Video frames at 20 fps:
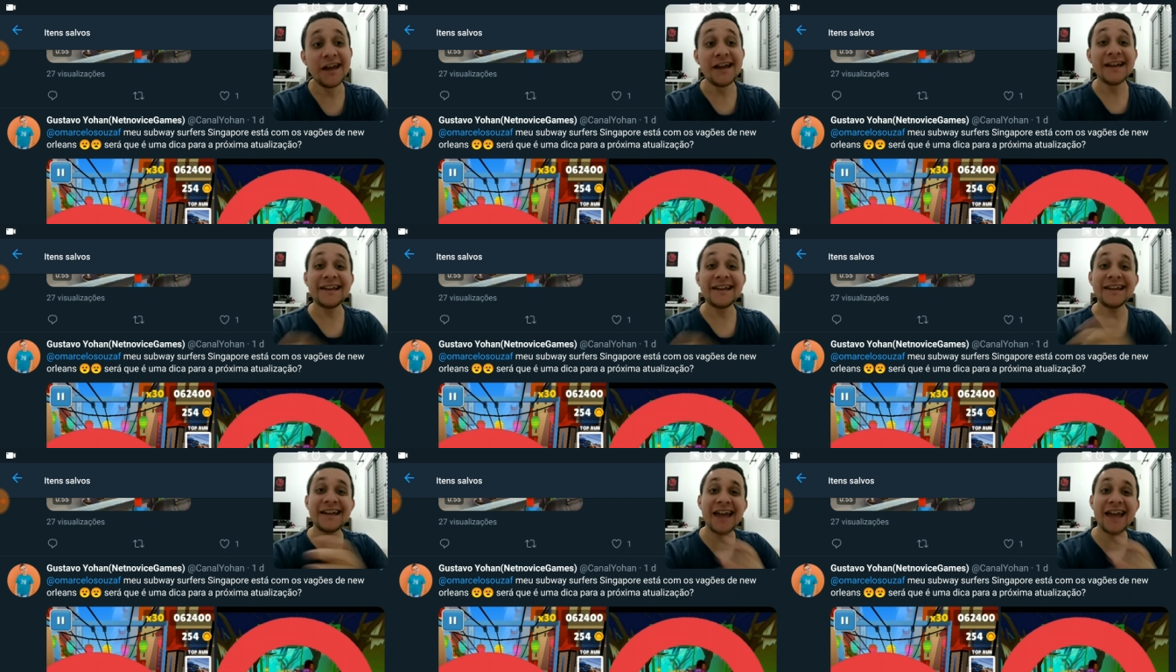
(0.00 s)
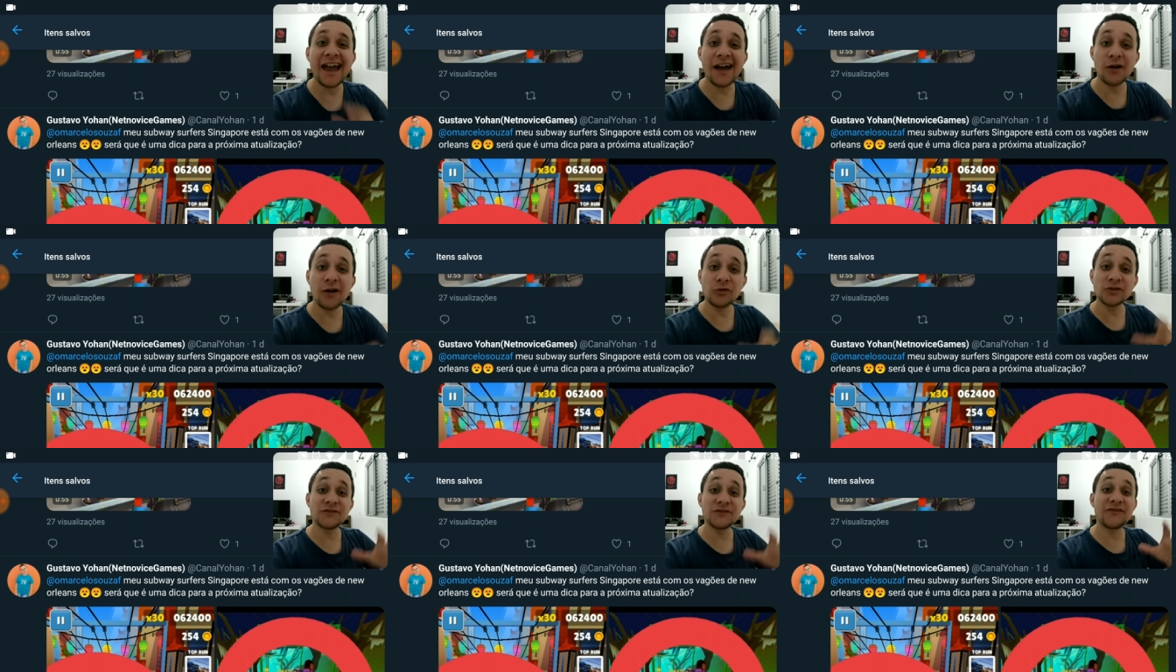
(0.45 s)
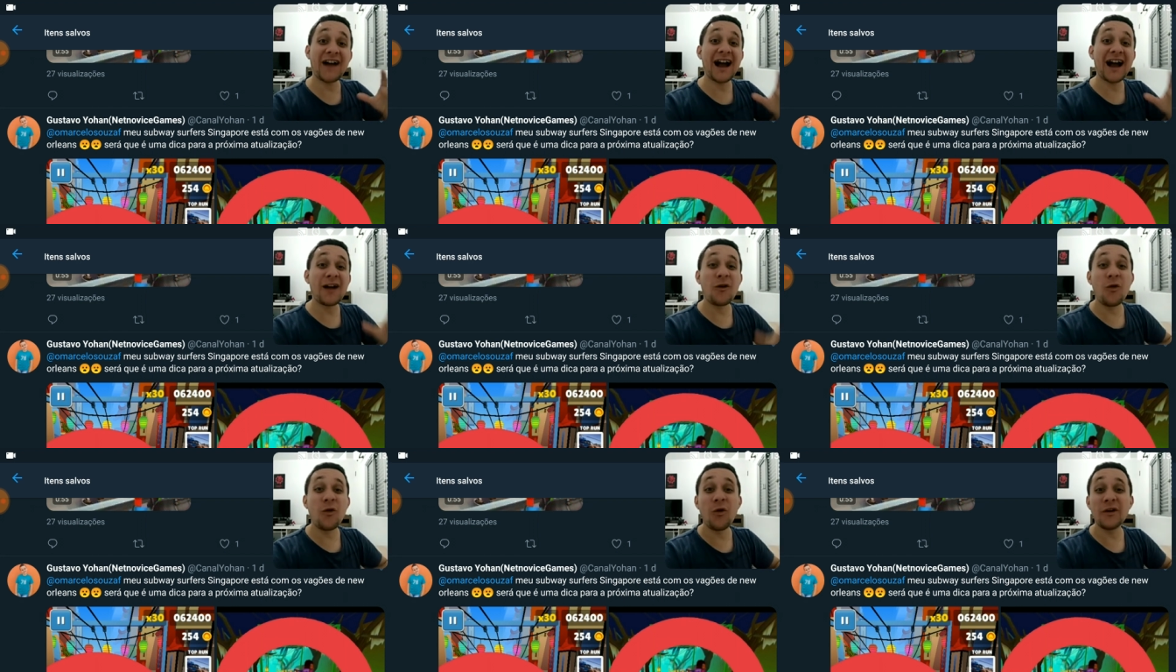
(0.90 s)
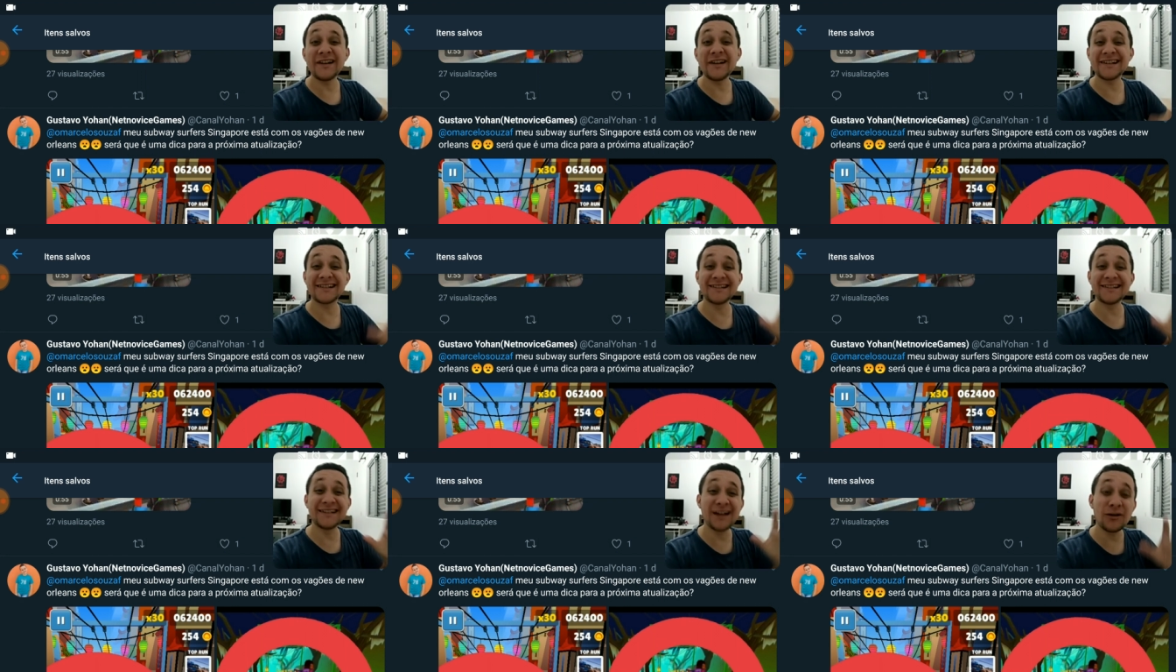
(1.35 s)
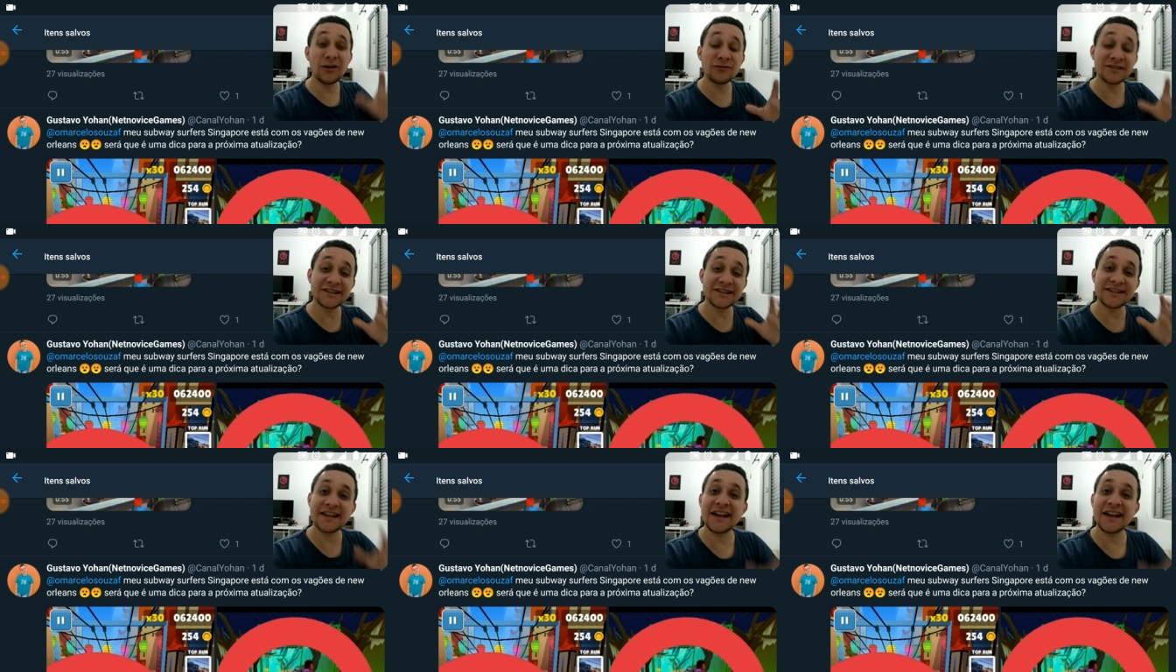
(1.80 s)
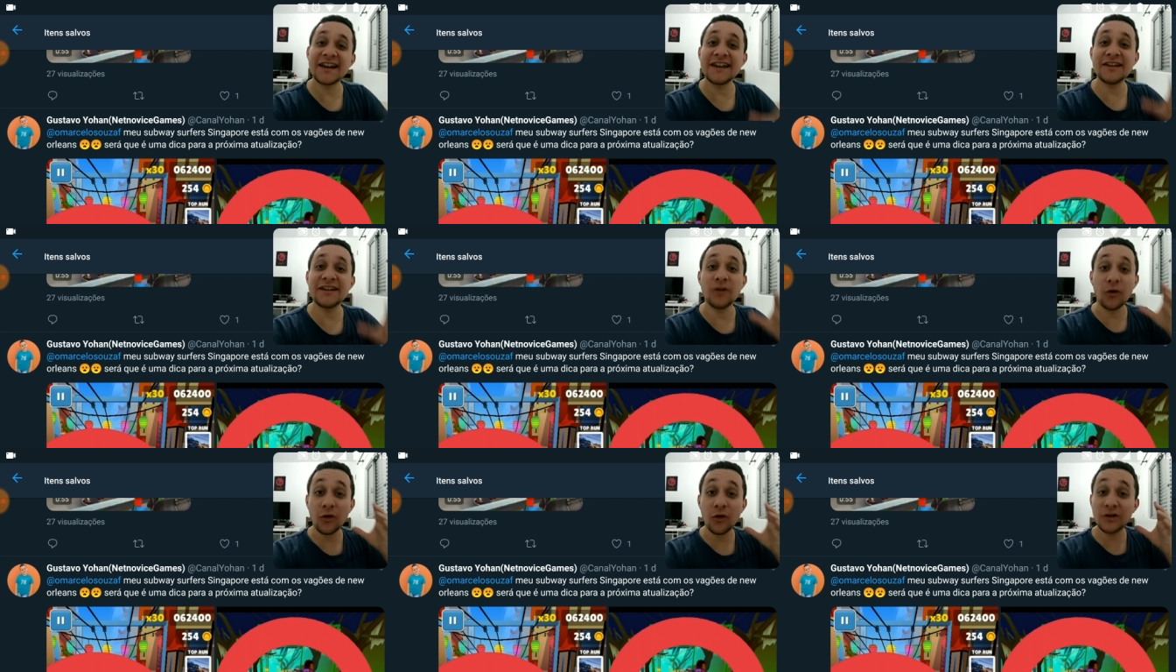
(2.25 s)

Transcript: Que é os vagões não serem